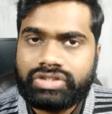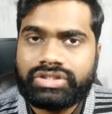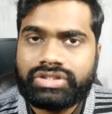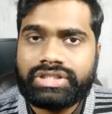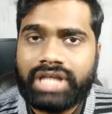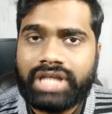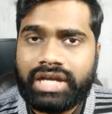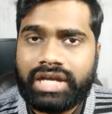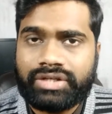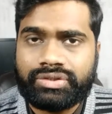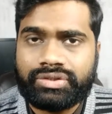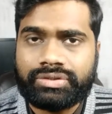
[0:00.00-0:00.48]

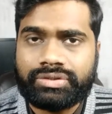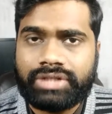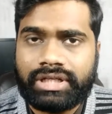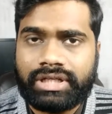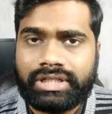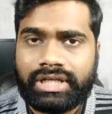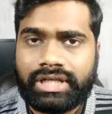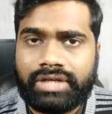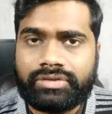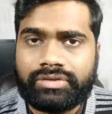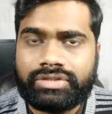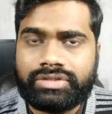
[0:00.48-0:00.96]
चार्ज हो
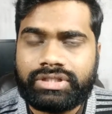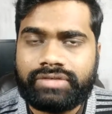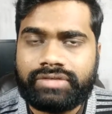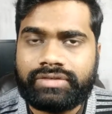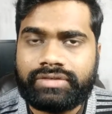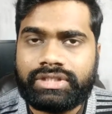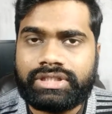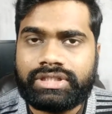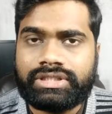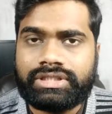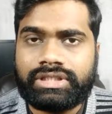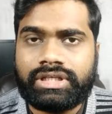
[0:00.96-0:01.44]
जाता है उसकी
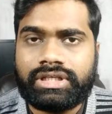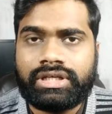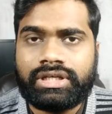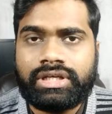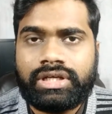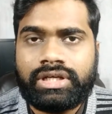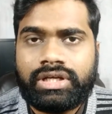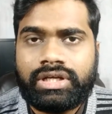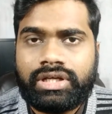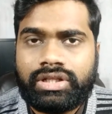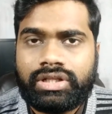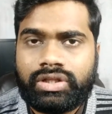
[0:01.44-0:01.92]
वजह से
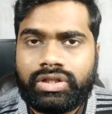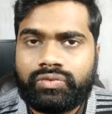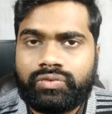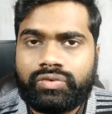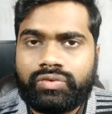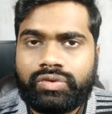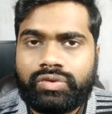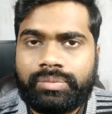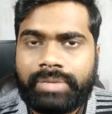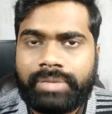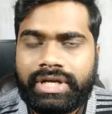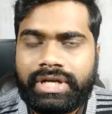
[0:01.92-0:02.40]
तो
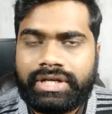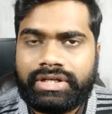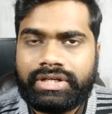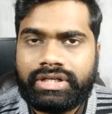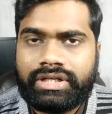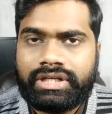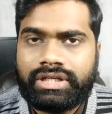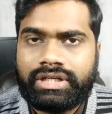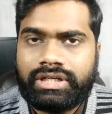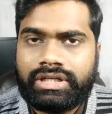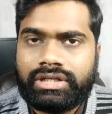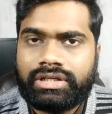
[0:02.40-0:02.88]
वो
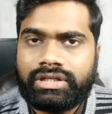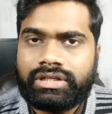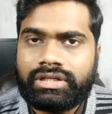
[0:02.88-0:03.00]
बैटरी